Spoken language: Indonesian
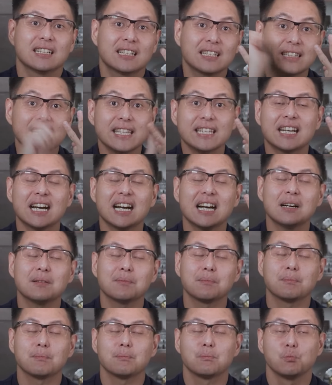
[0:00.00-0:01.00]

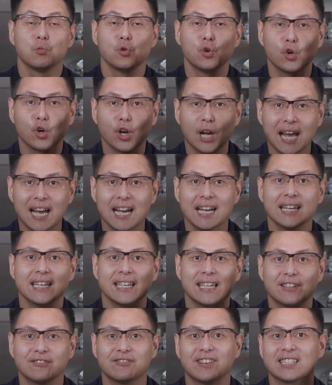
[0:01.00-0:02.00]
Ketiga,
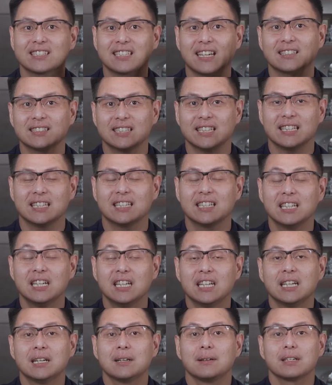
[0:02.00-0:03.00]
mulai investasi
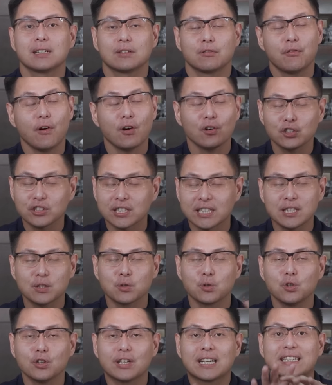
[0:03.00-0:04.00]
fokus aja
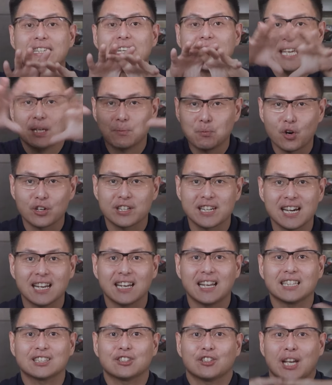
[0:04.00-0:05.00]
dulu gedein
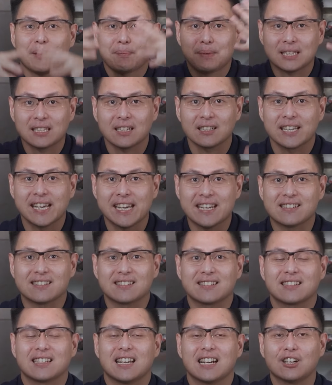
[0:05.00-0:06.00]
modal atau capital
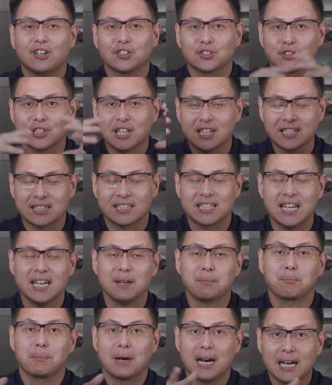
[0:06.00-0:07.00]
gain. Nah, kalau sudah
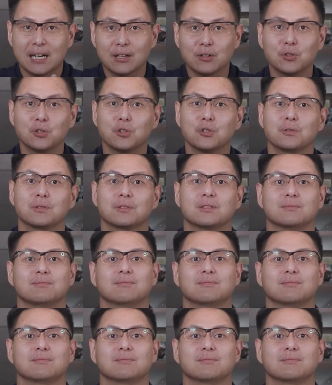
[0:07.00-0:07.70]
gede, baru